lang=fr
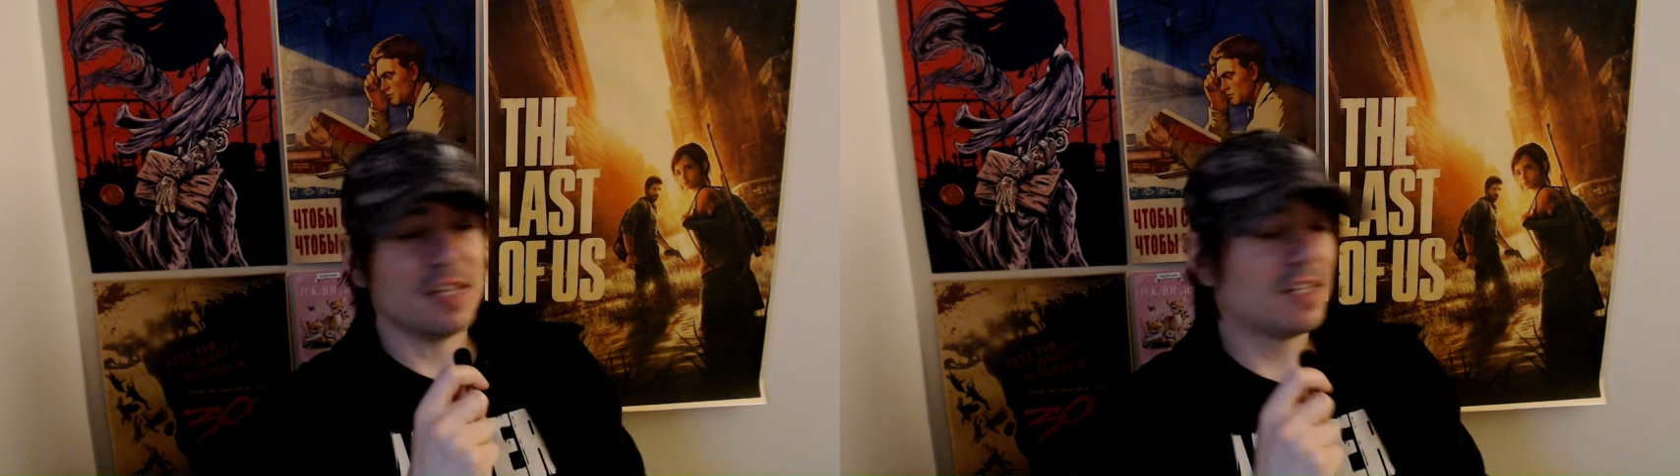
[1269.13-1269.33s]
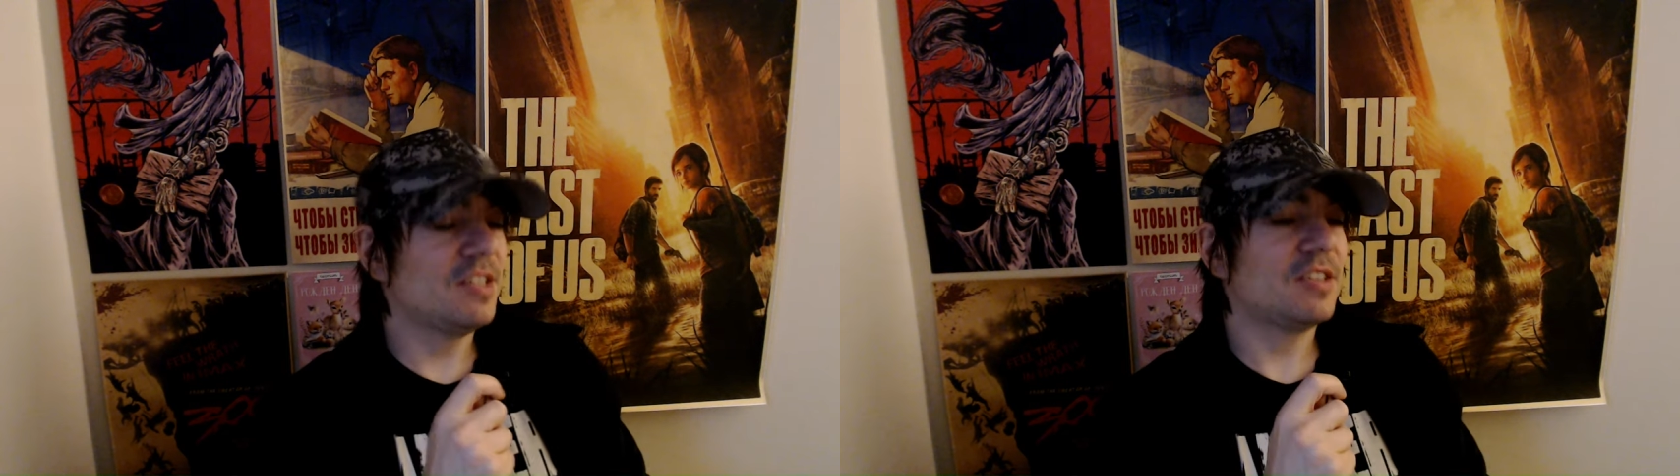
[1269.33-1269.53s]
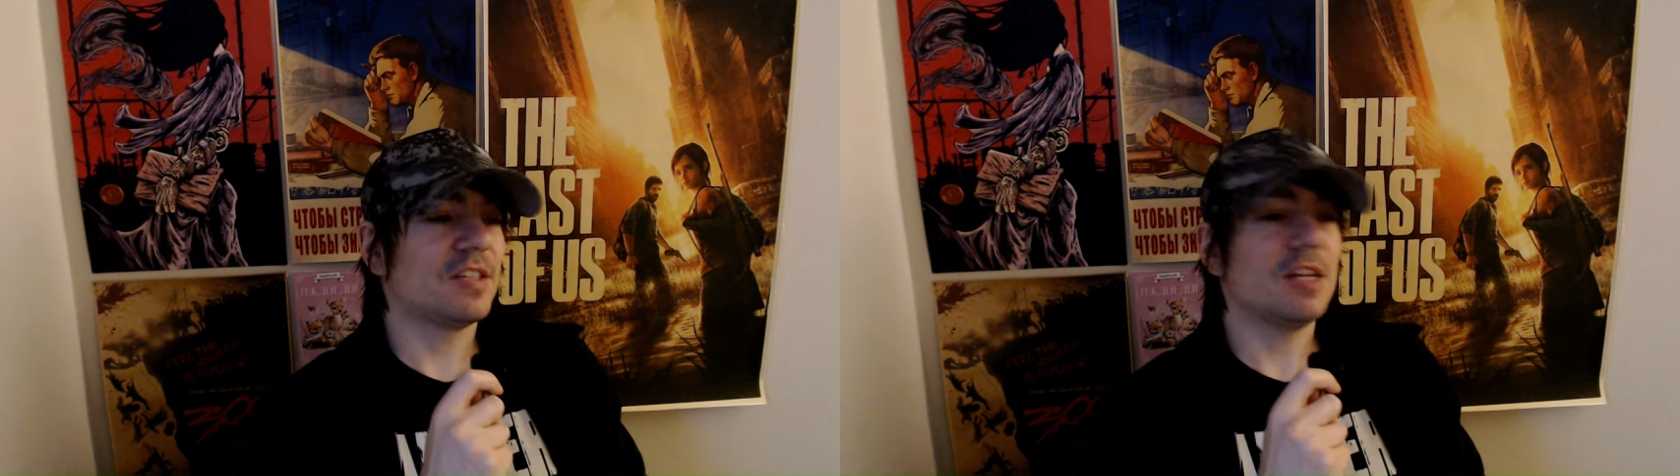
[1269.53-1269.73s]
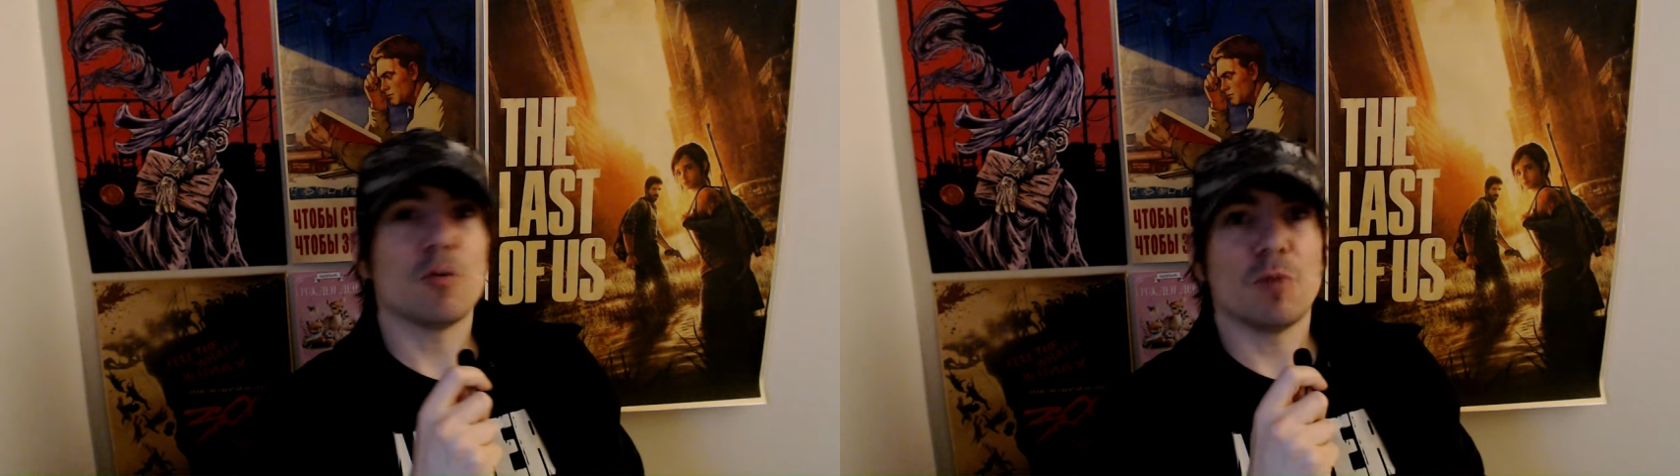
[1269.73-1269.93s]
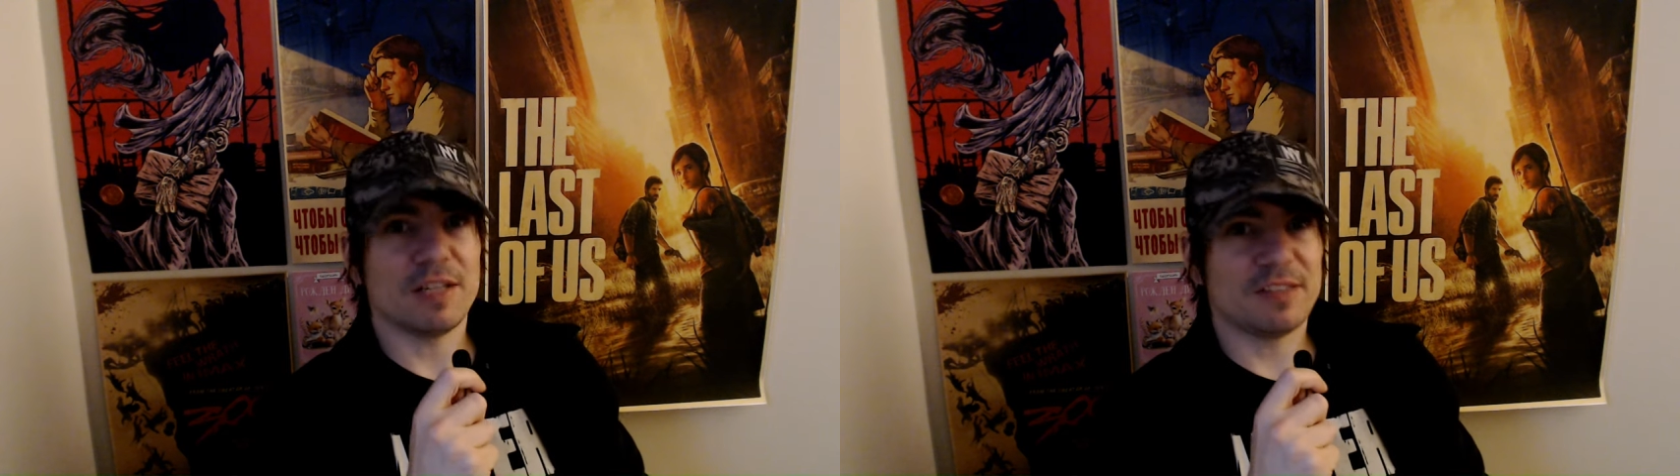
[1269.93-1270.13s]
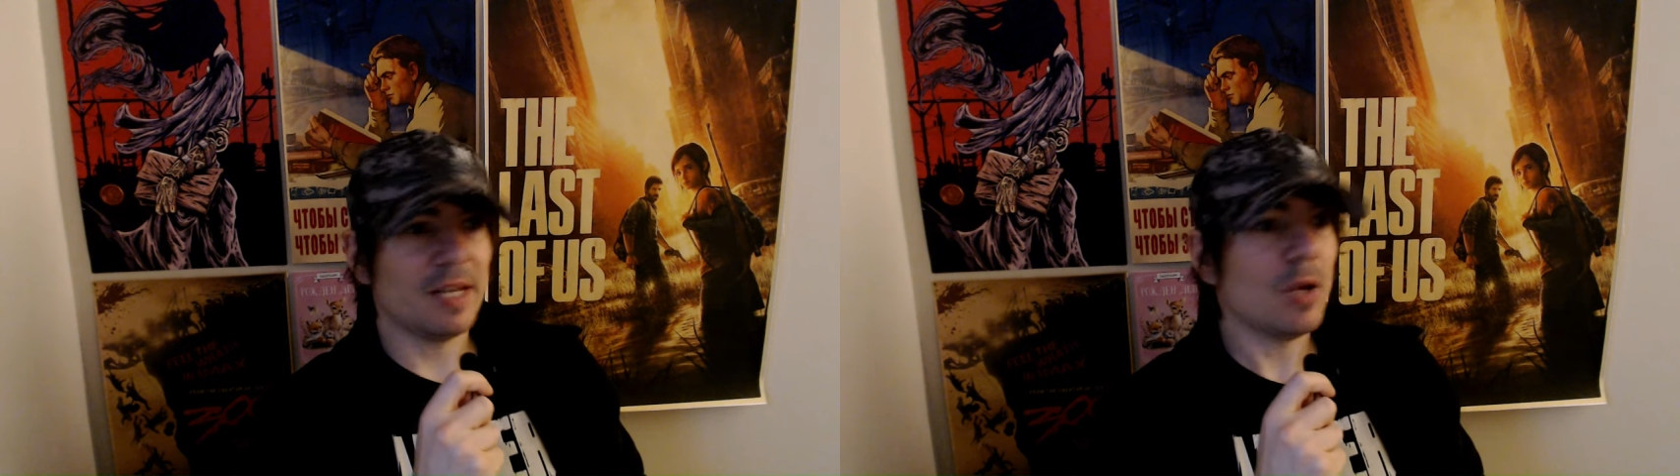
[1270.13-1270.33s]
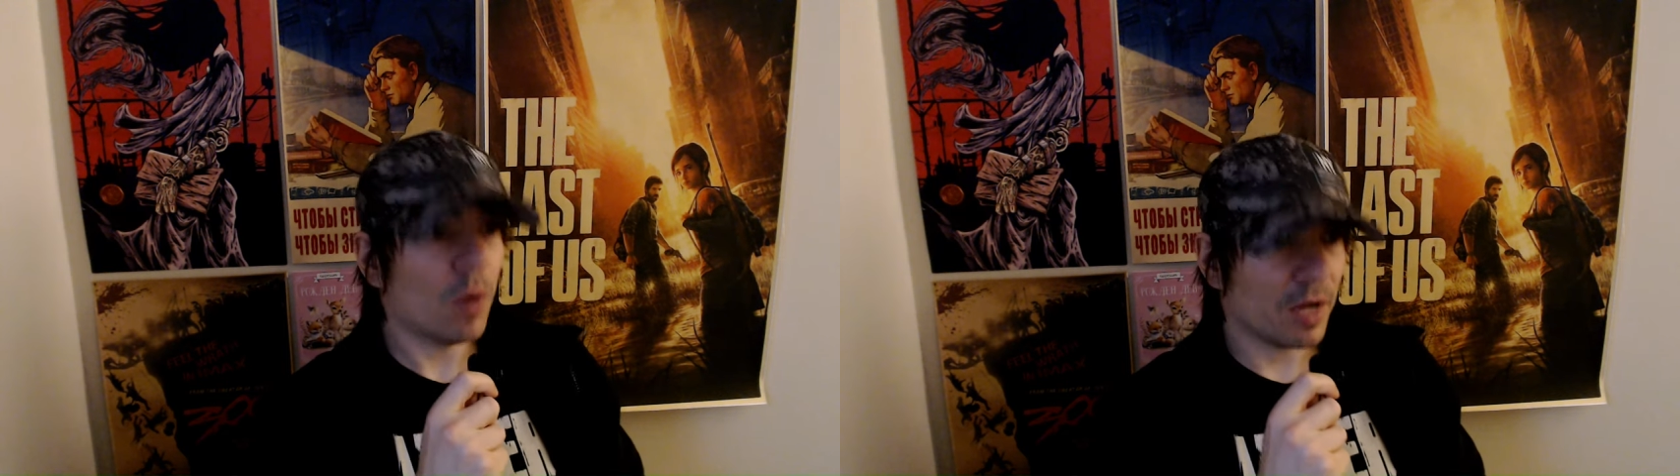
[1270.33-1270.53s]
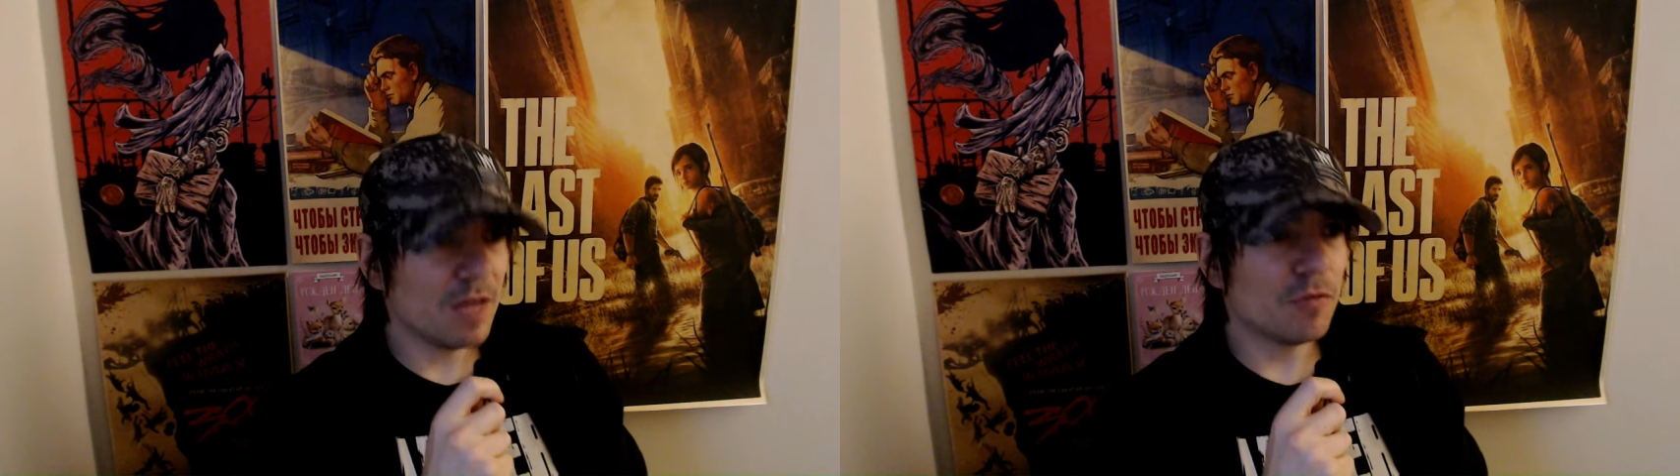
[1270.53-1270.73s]
Et qui sait comment la télé
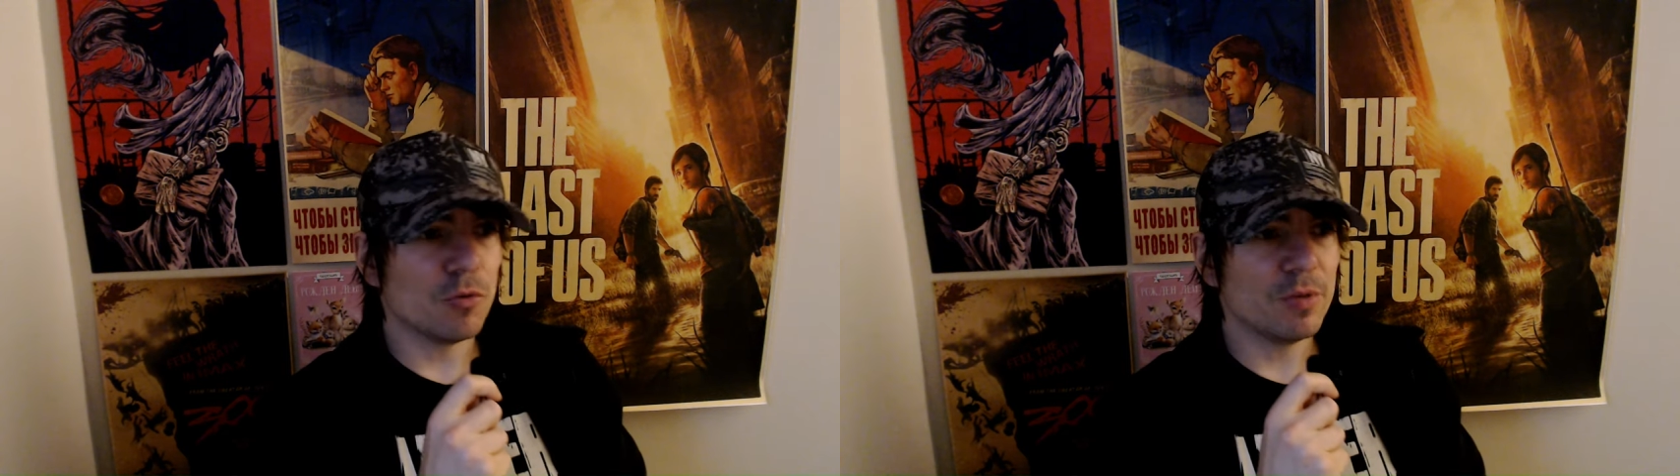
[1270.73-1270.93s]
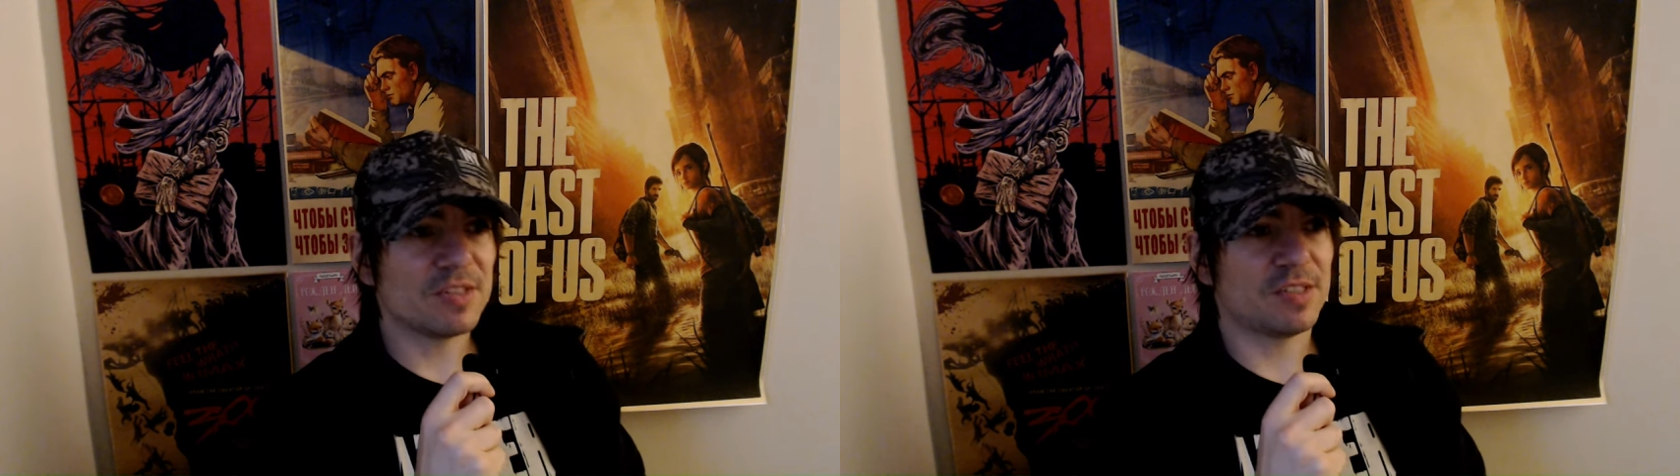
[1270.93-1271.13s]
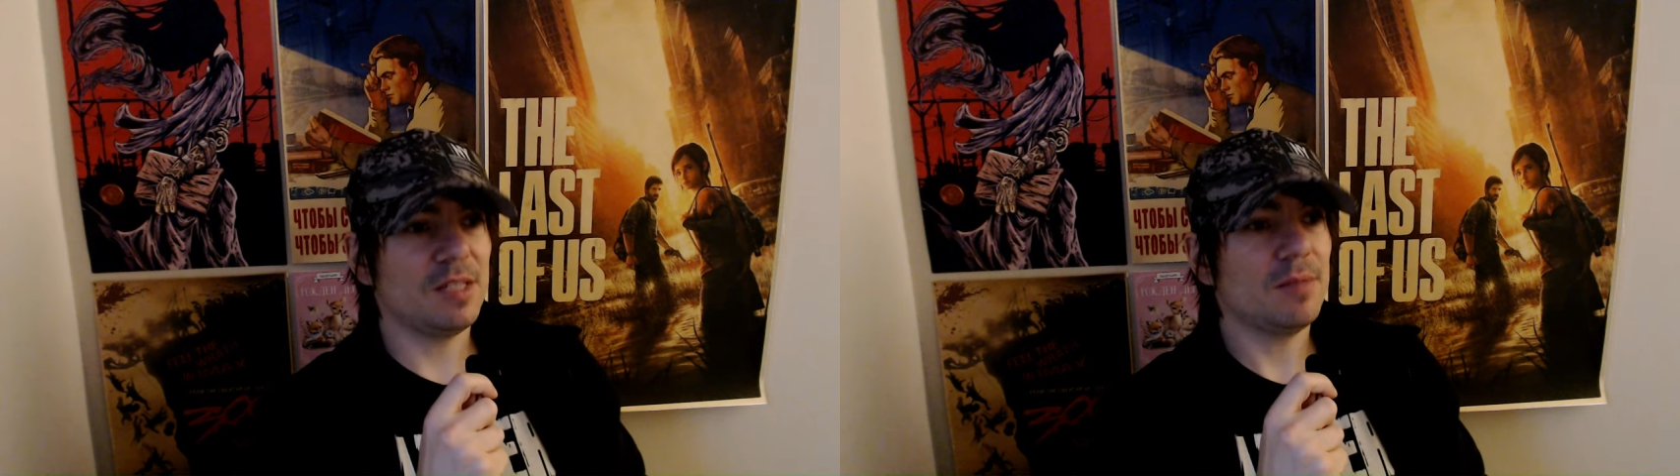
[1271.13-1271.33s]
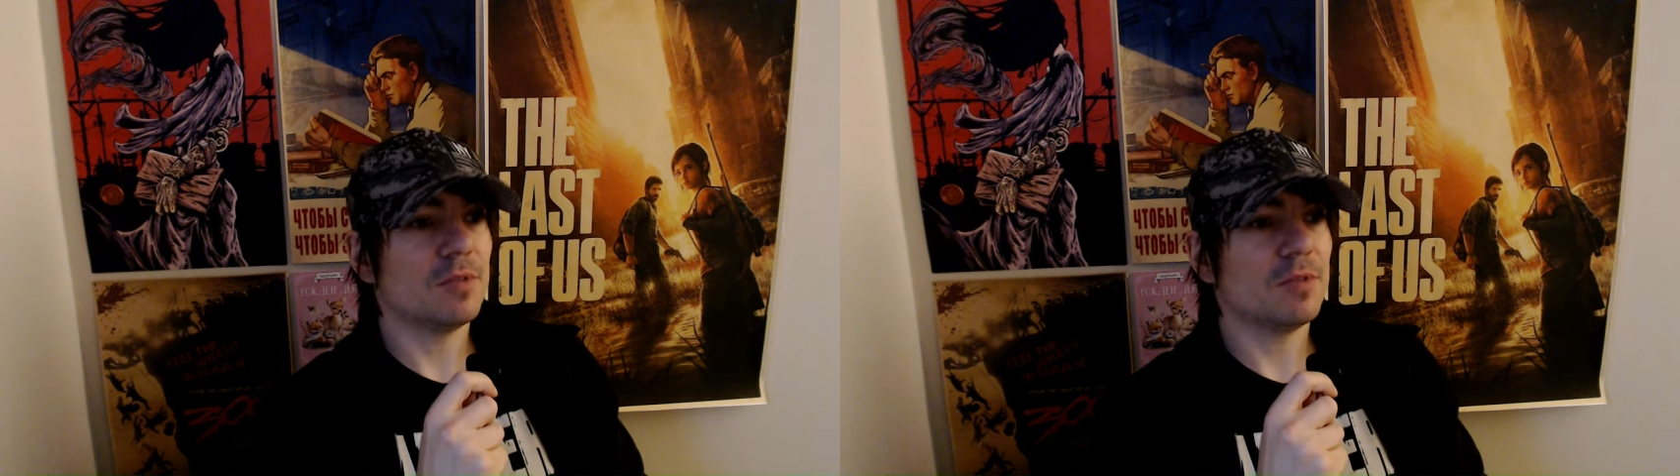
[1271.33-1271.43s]
aurait évolué si